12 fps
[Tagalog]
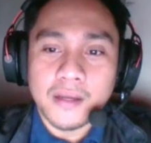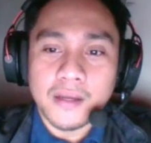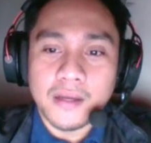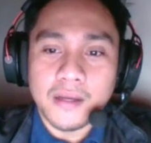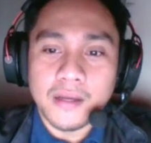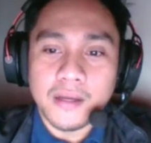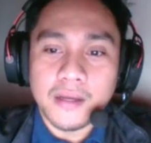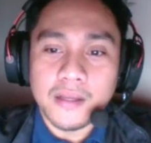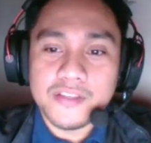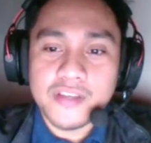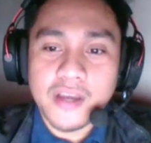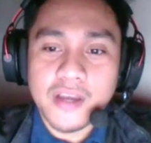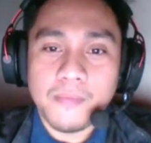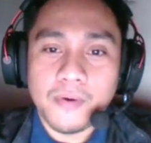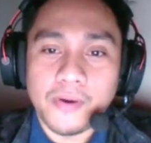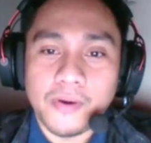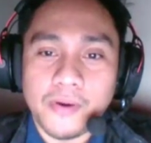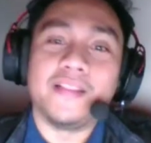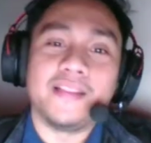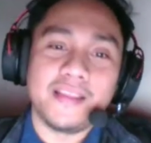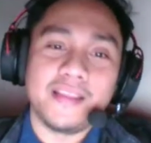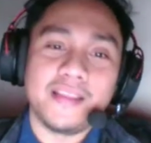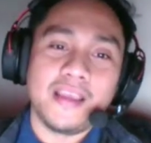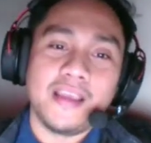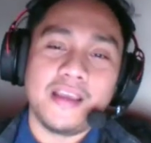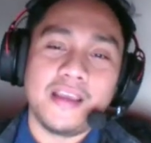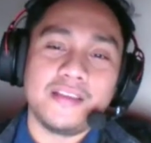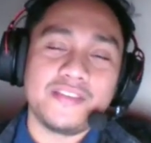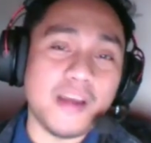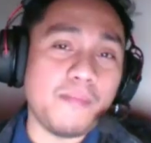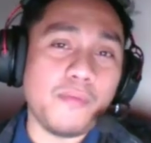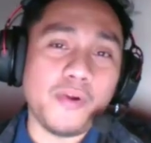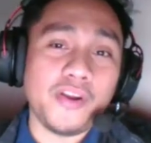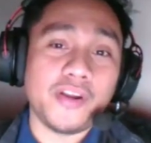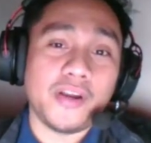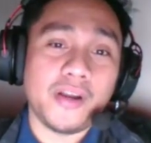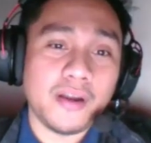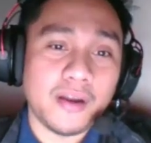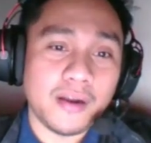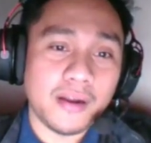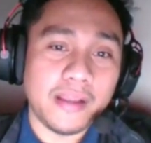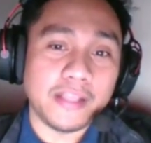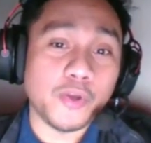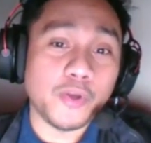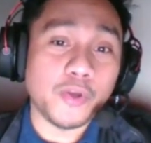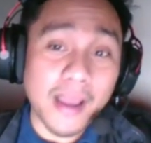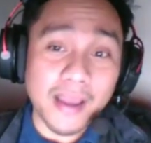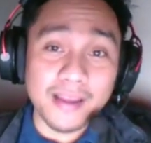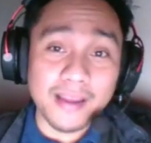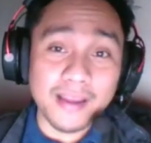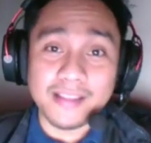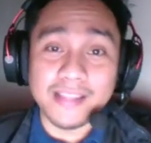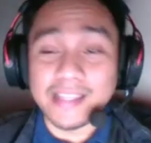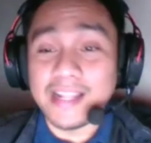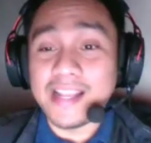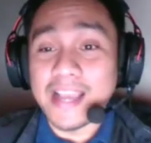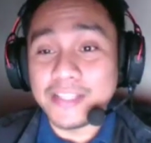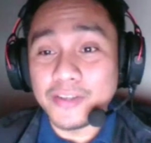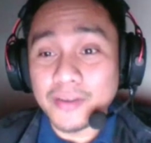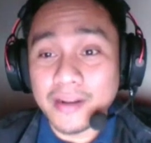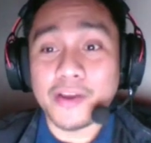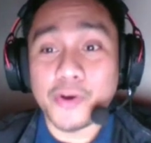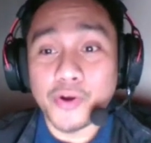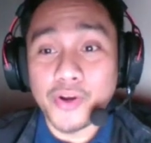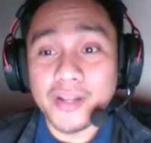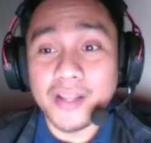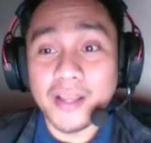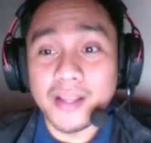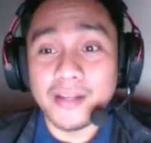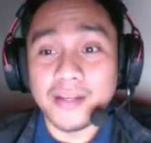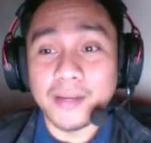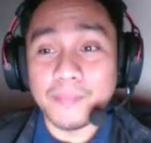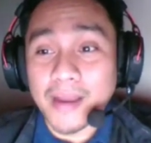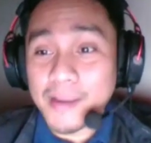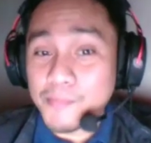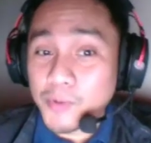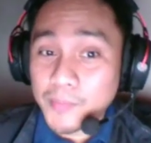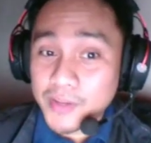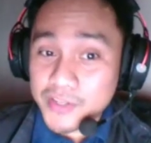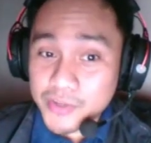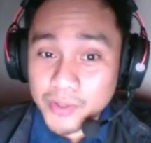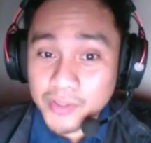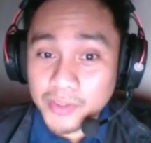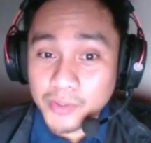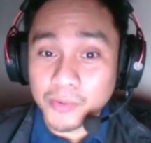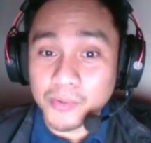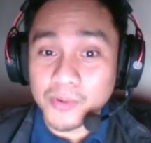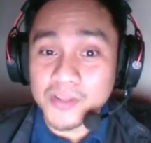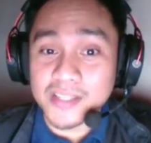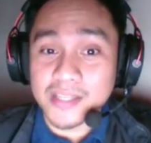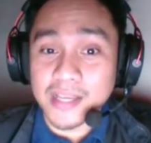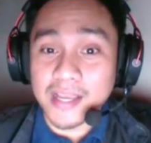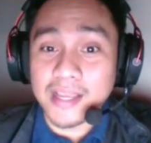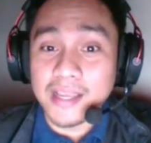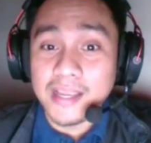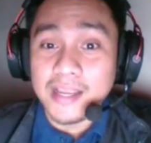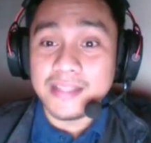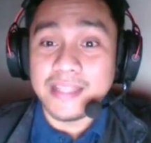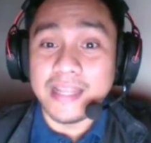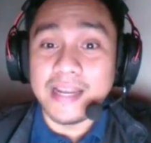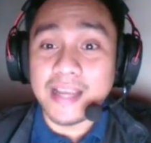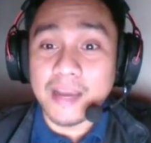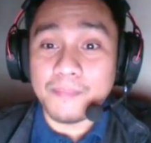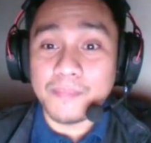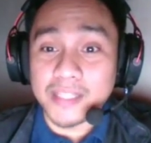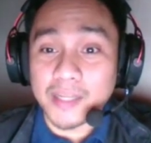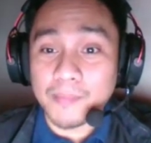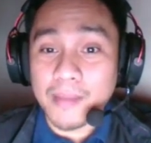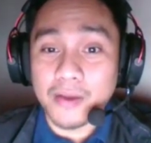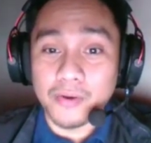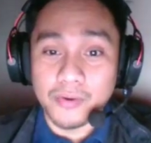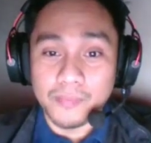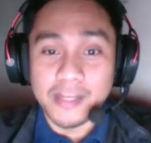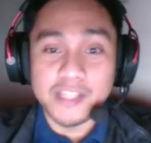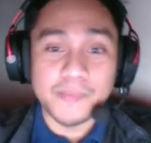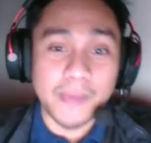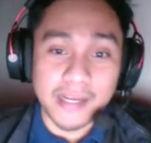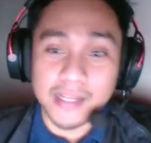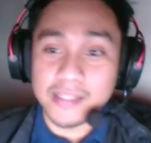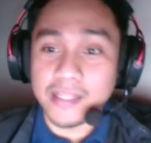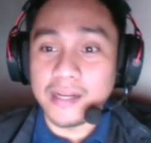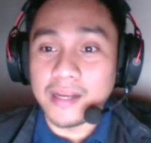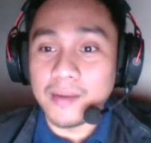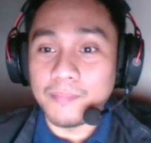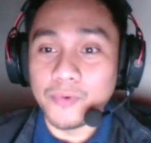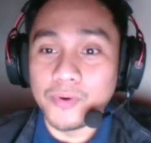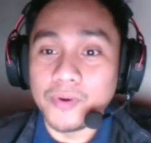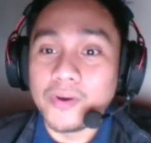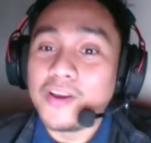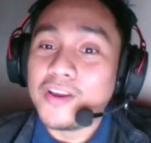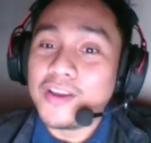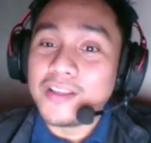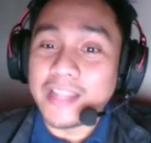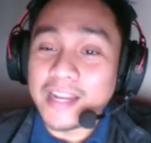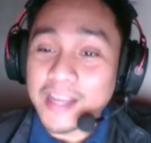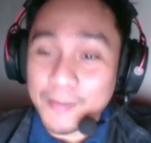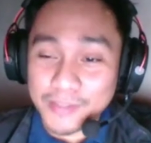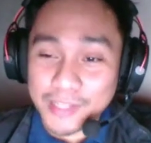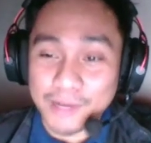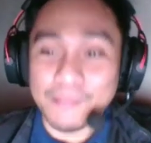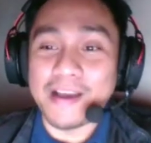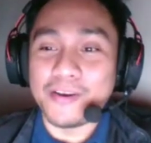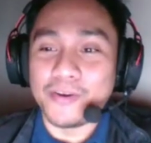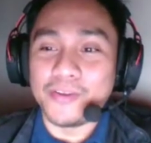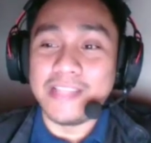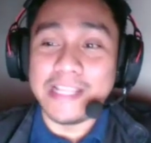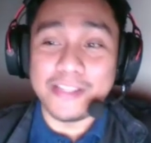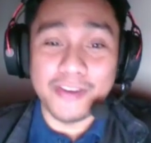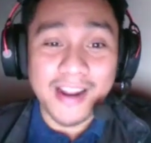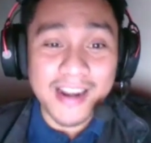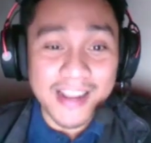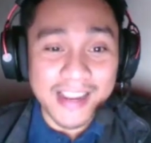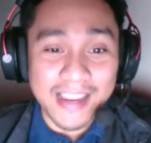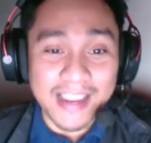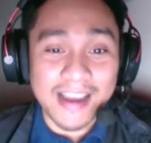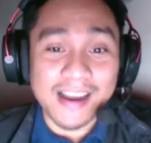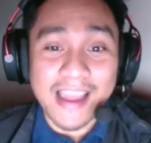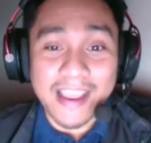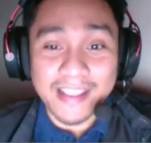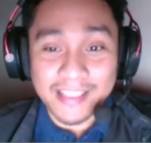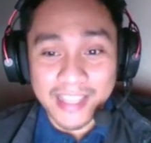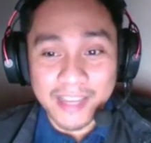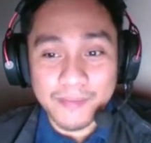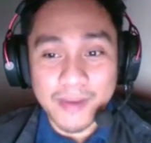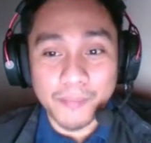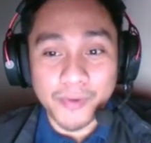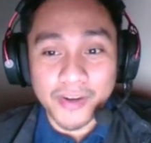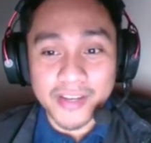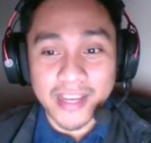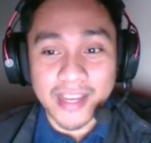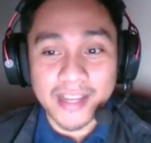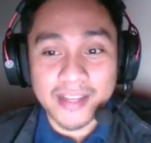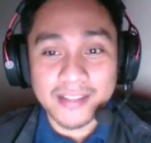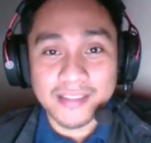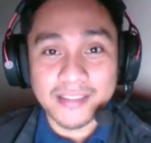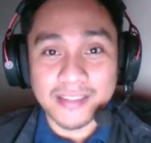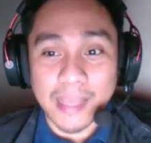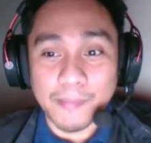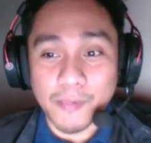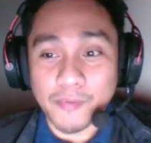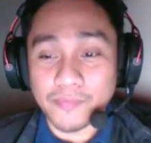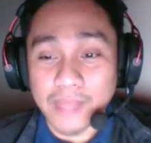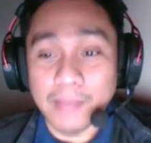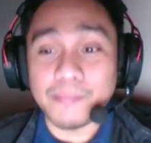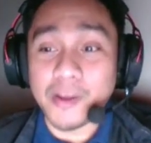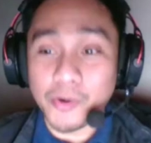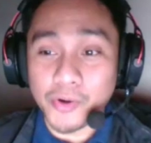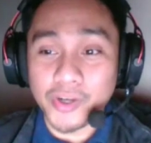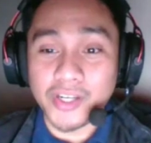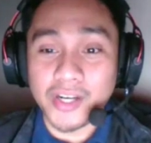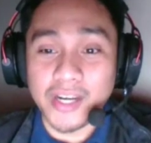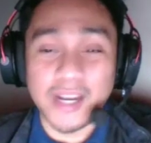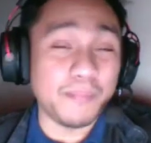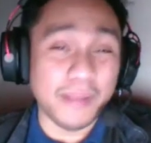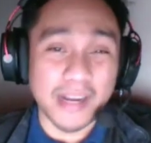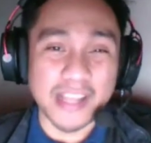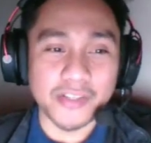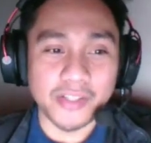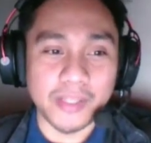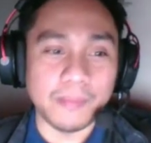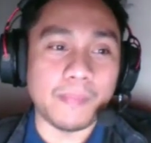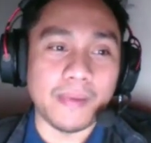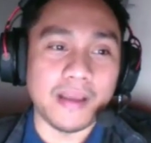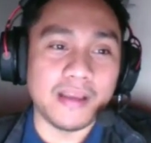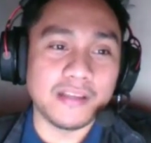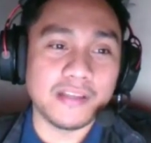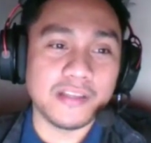Uh, job, ayan. Job order, ito ang detalyadong record ng mga impormasyon tungkol sa tinanggap na trabaho. Mali spelling ang tinanggap mo. Tinanggap na trabaho. Dito nakalagay ang client name, number niya, type of type ng order, ilang piraso at iba pa.